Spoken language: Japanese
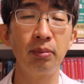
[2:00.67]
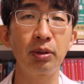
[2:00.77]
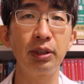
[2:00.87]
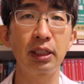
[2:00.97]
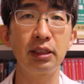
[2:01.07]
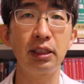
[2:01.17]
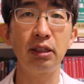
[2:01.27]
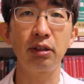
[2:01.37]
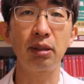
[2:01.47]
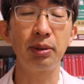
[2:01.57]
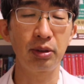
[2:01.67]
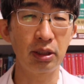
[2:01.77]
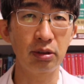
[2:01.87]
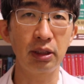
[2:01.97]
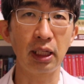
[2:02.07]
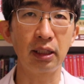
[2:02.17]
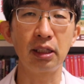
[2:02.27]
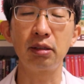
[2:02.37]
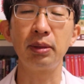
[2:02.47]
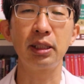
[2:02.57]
こんな感じでいろんな病気について説